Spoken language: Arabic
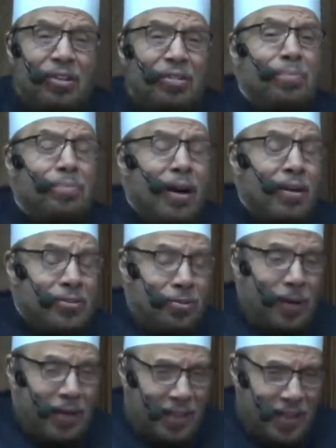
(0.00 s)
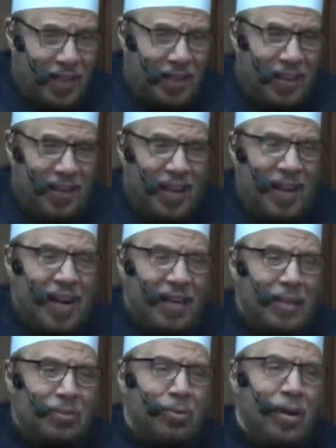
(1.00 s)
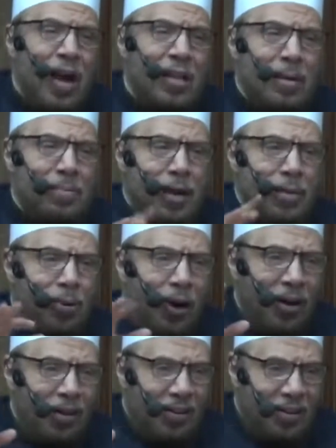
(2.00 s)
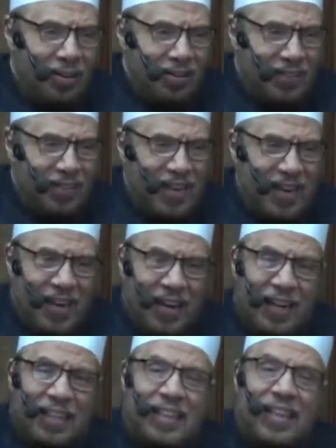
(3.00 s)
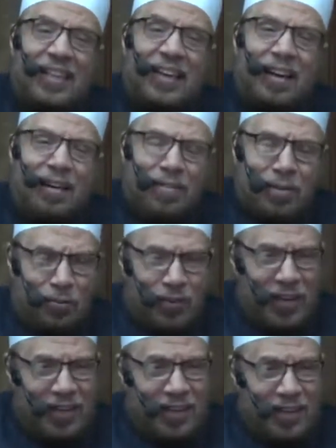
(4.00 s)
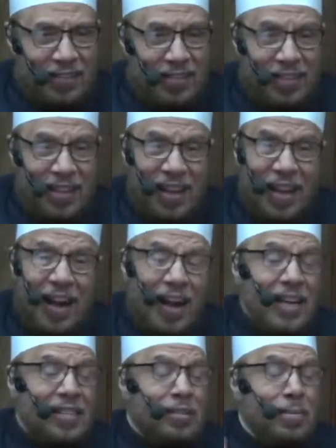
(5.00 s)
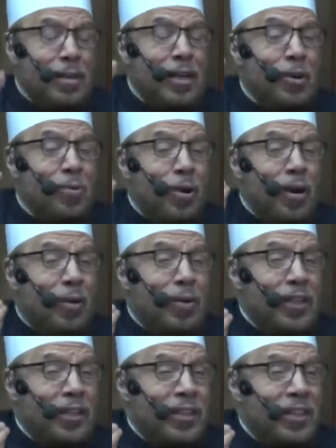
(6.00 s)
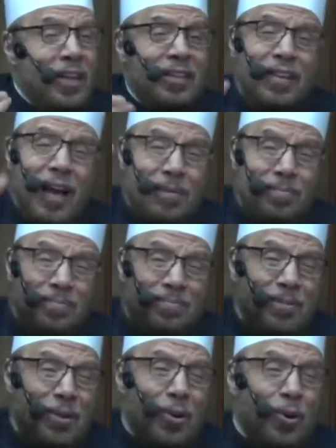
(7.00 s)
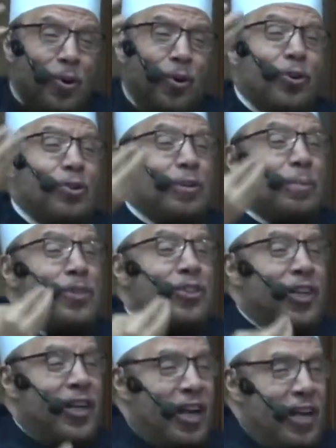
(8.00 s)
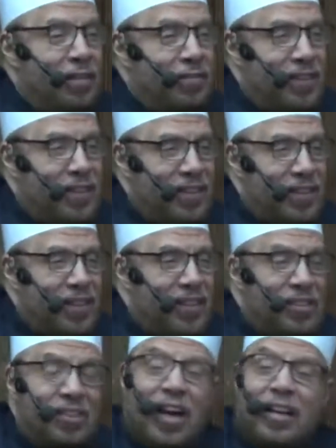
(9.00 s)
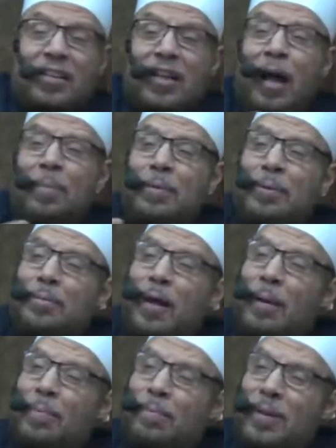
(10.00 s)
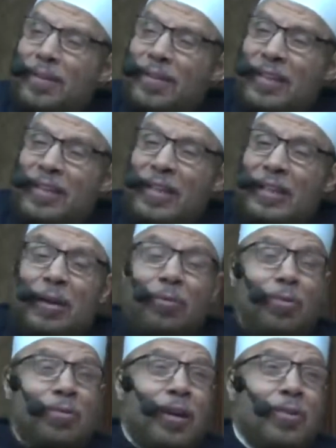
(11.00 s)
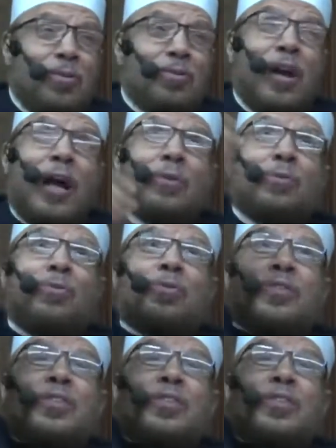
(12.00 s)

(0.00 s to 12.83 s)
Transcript: ثم أرجو بعد هذا أن يكون هذا من المحقرات التي يتغافر فيها الناس على سبيل الورع والاحتياط نعم أخت بشر الحافي سألت أحمد بن حنبل تقول له نحن